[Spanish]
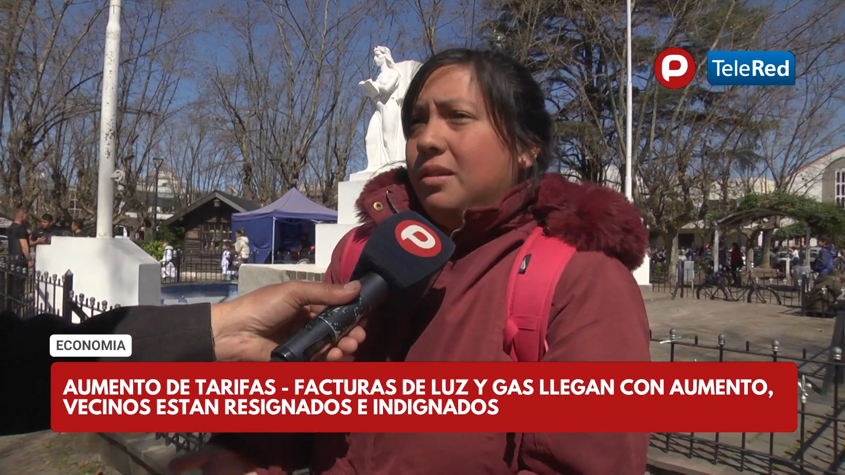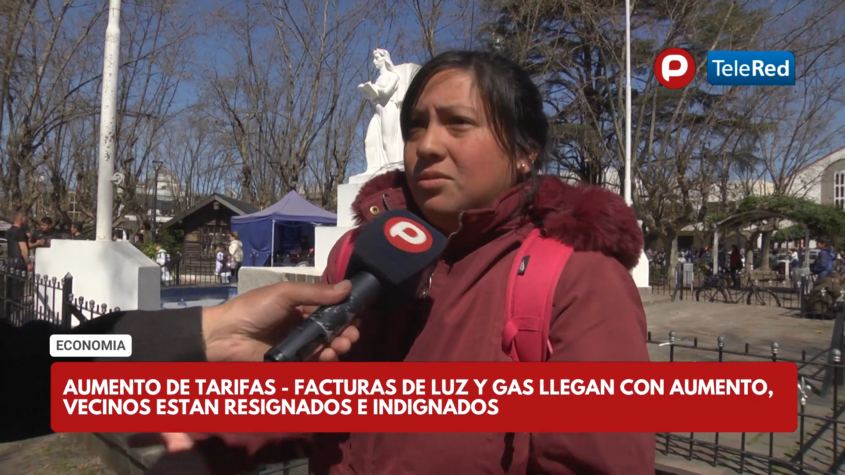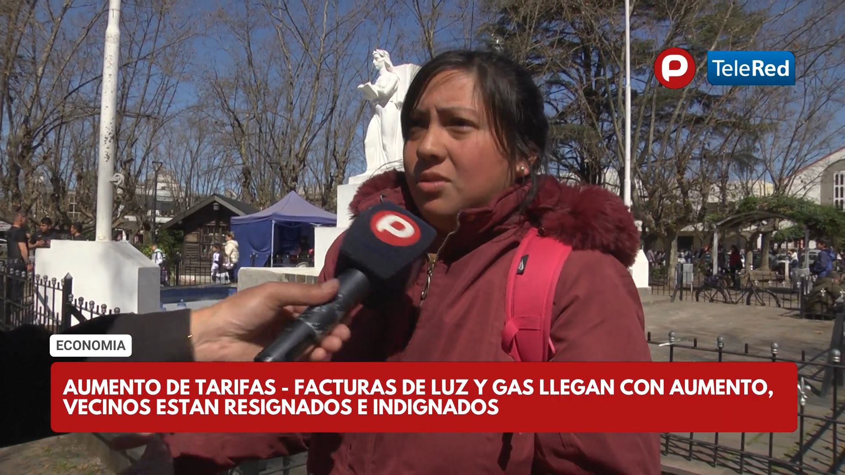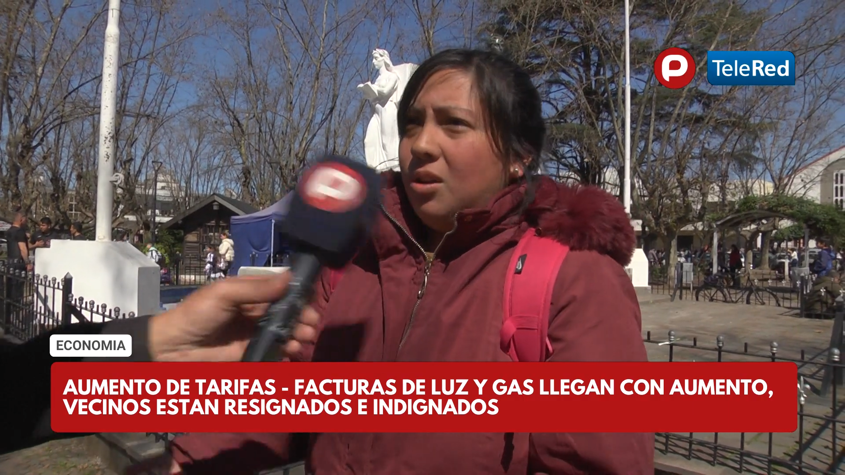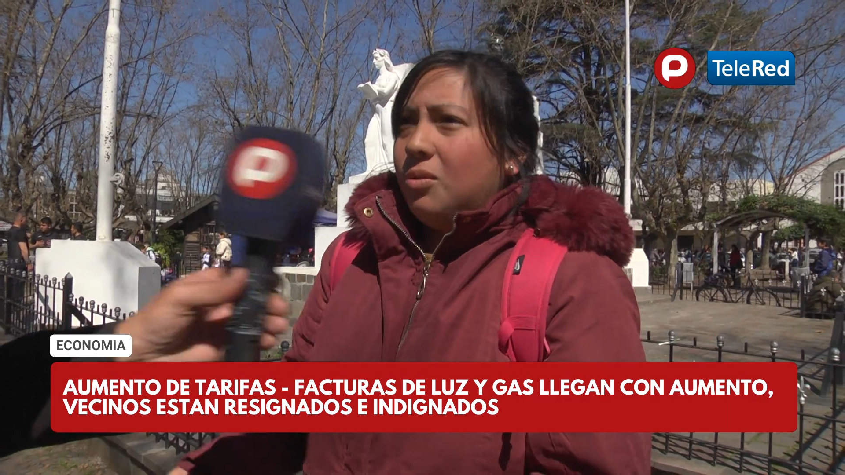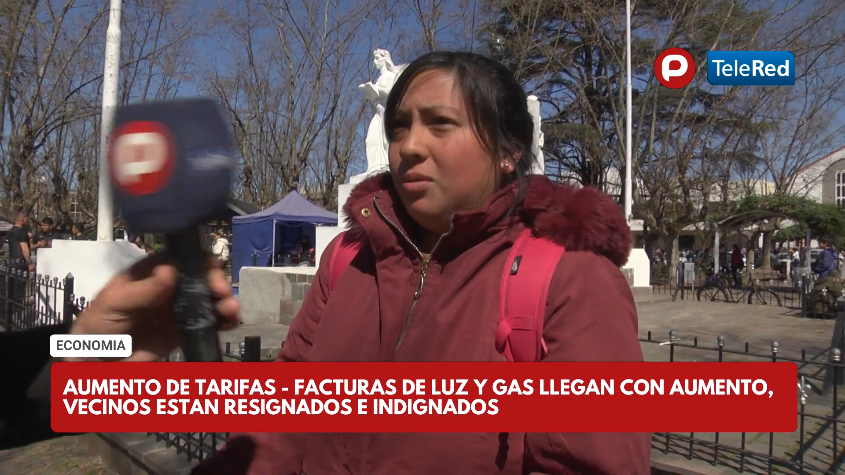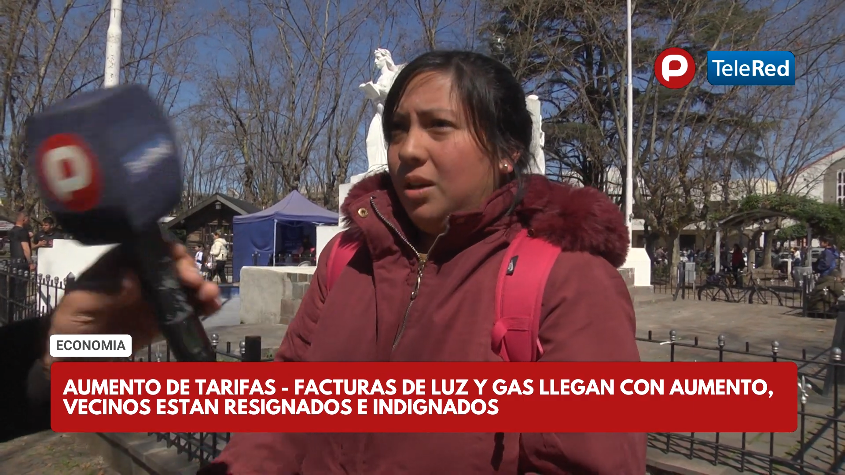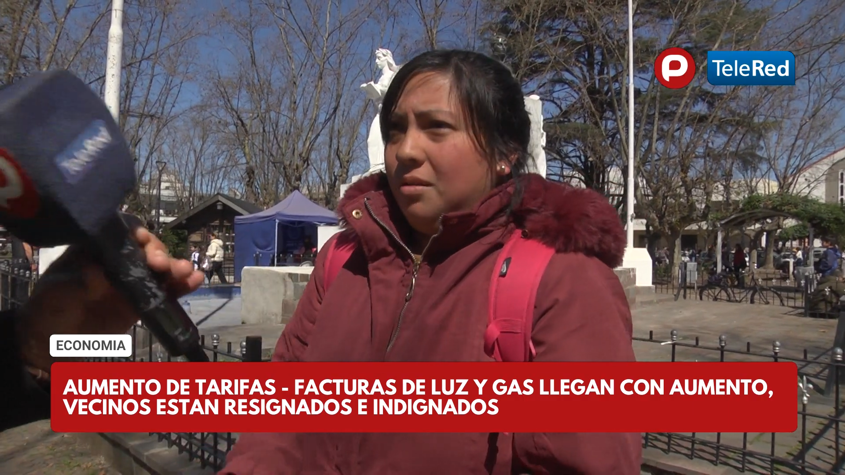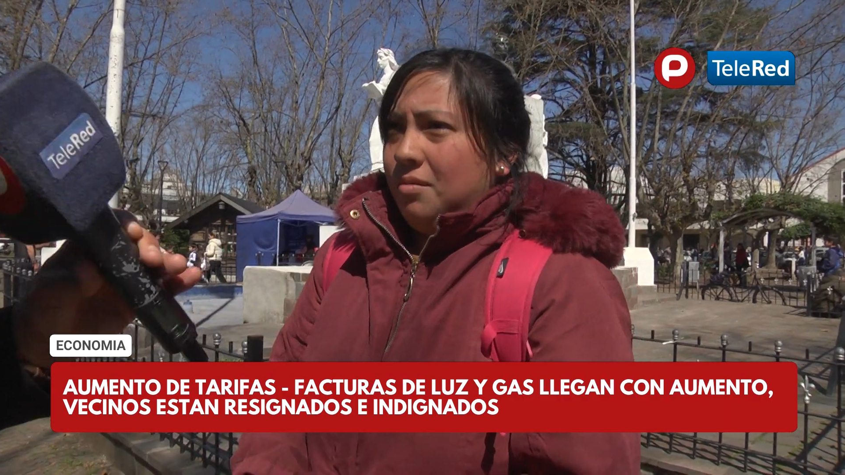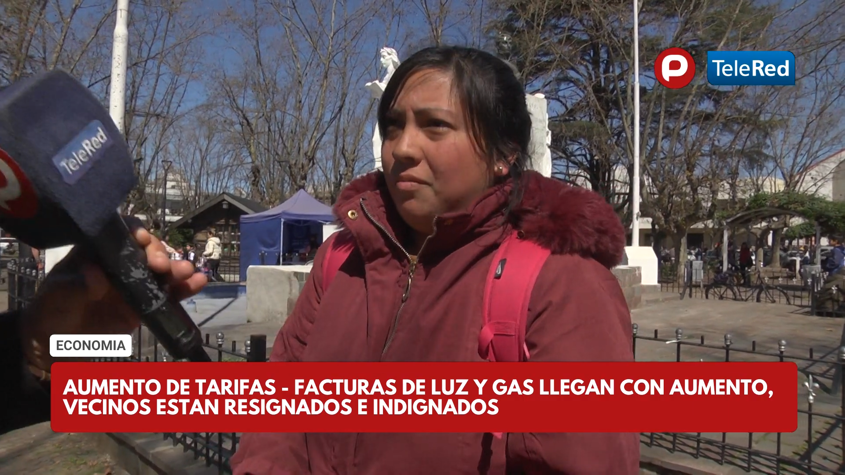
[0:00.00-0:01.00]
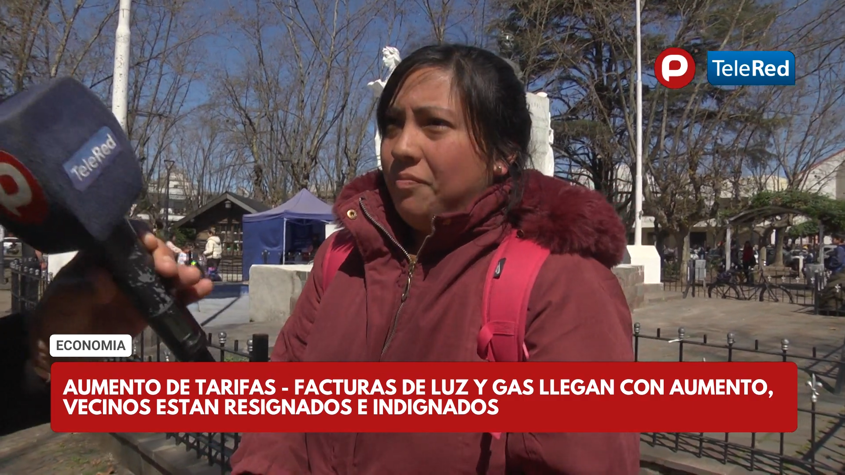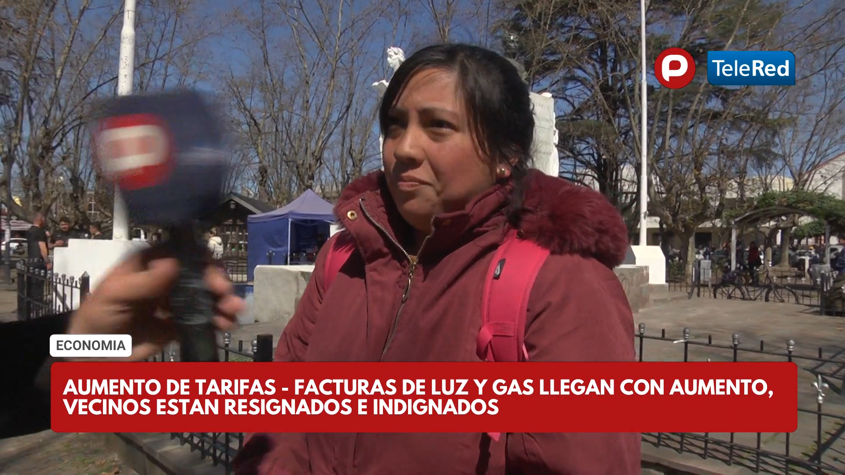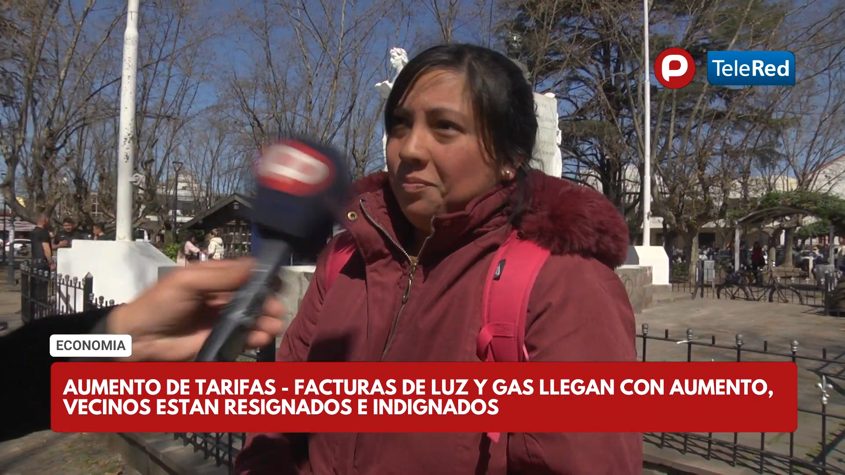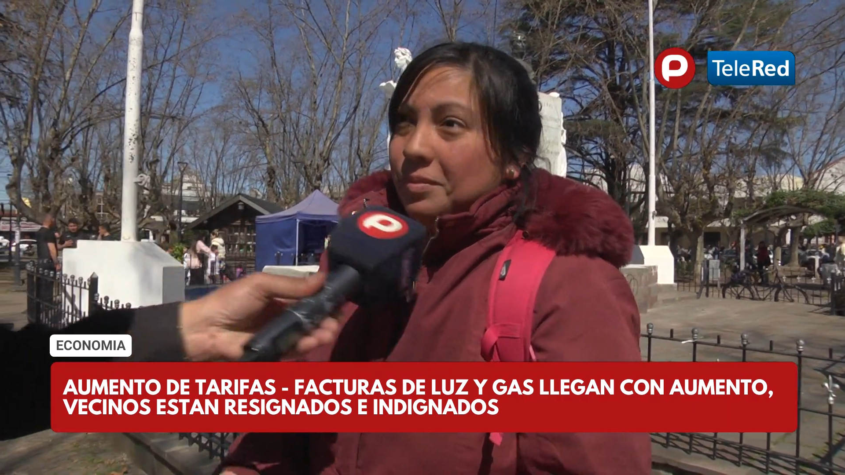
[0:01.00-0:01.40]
es una locura. ¿Cómo?